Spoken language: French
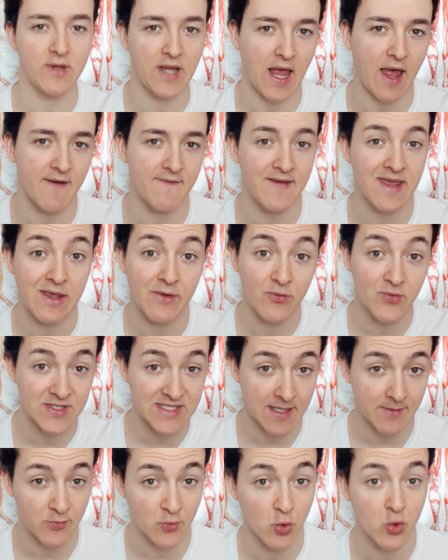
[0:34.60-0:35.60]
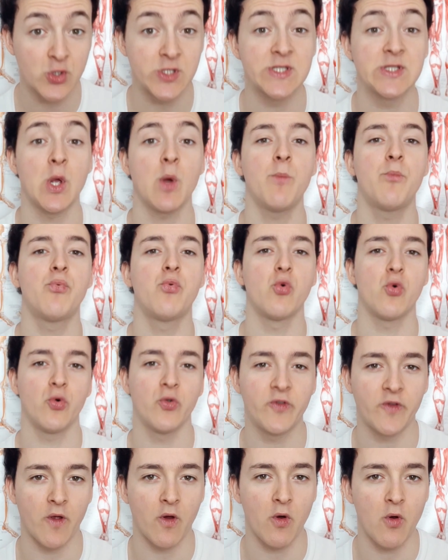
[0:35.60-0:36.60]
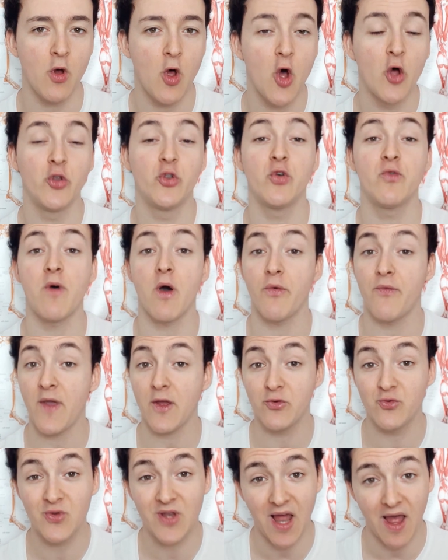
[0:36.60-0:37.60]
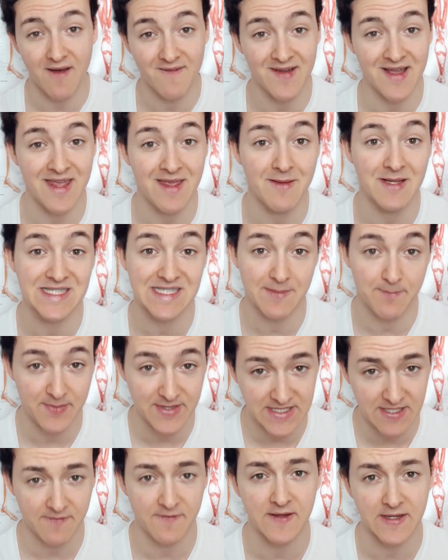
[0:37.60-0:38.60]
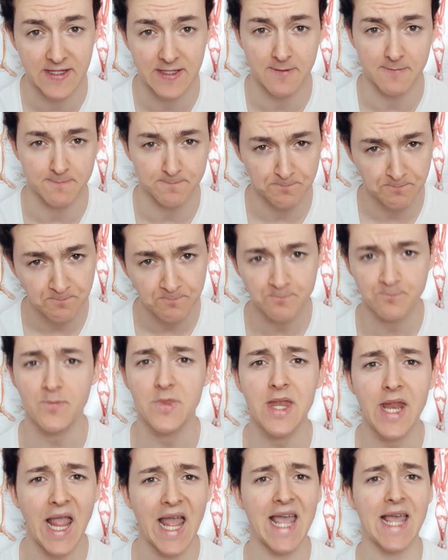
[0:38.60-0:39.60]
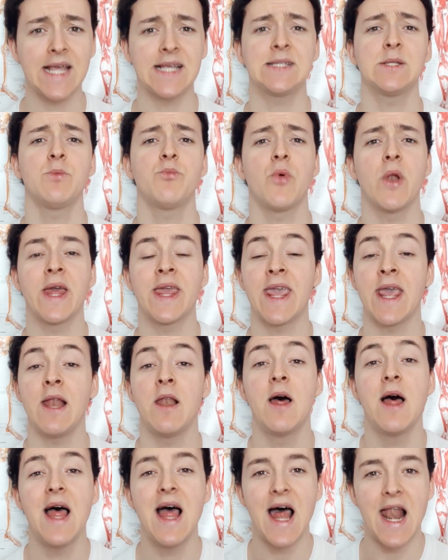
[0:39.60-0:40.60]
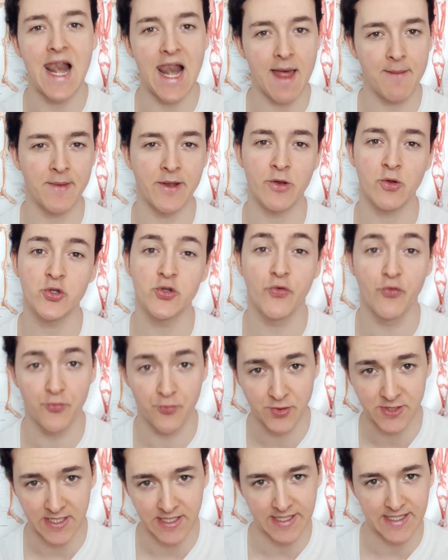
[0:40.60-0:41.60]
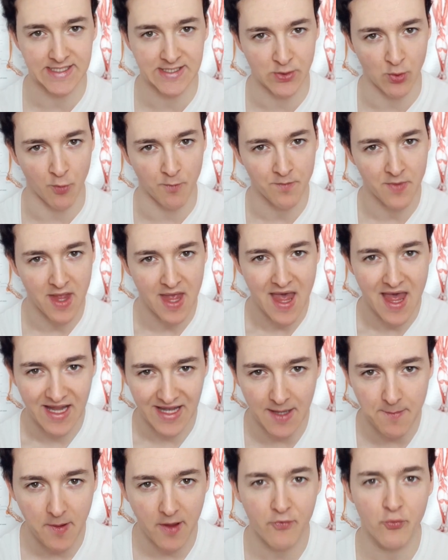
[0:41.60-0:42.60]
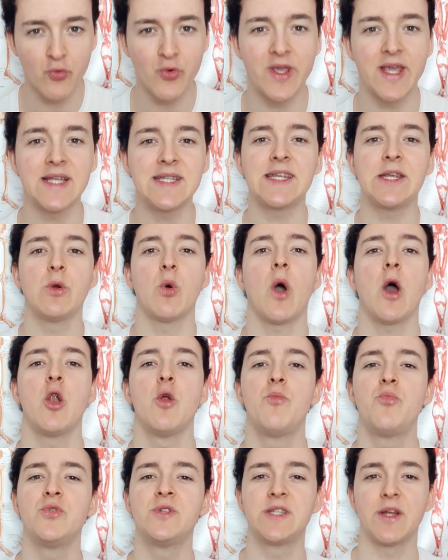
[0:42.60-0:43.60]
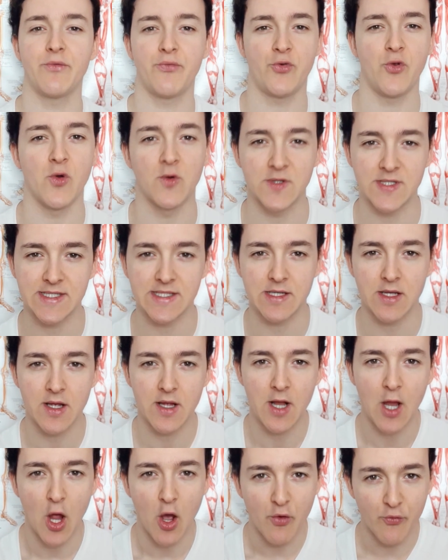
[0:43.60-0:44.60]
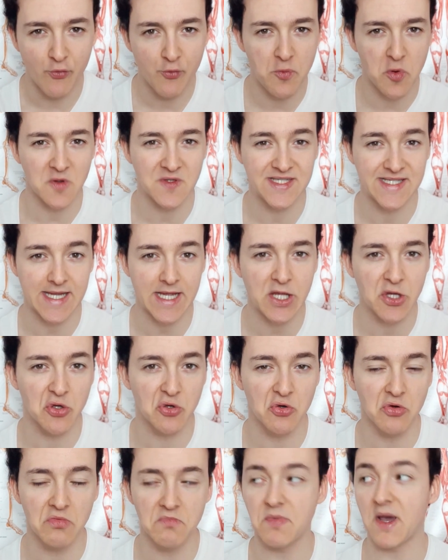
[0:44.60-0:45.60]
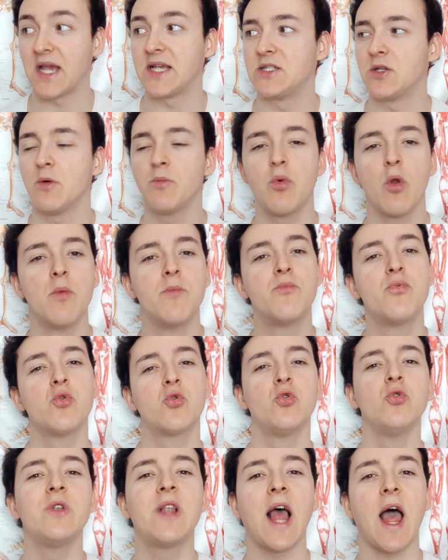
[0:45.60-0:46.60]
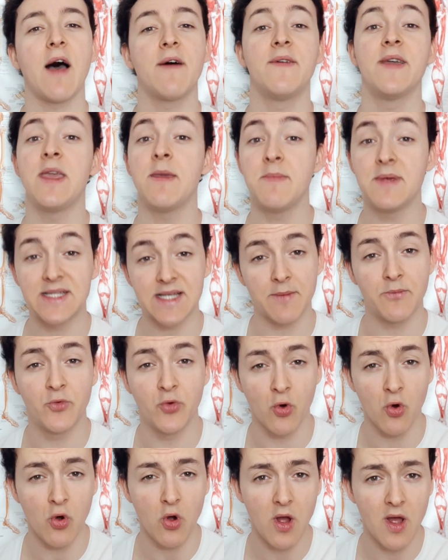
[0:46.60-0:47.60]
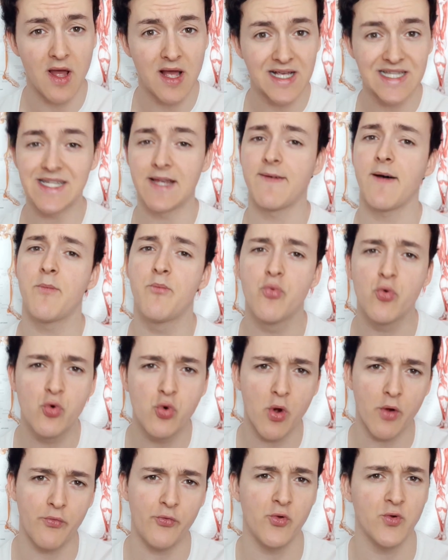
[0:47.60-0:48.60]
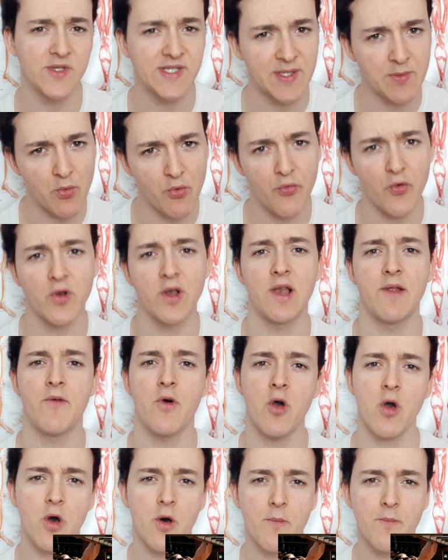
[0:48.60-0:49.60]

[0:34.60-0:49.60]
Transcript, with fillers: travailler vos abdos sans pour autant devoir faire du travail spécifique. Raison pour laquelle, là maintenant, je vais vous poser une question. D'après vous, qu'est-ce qui aura le plus d'influence vous pensez que, par exemple, beaucoup travailler mes abdos, ça va beaucoup influencer mon front lever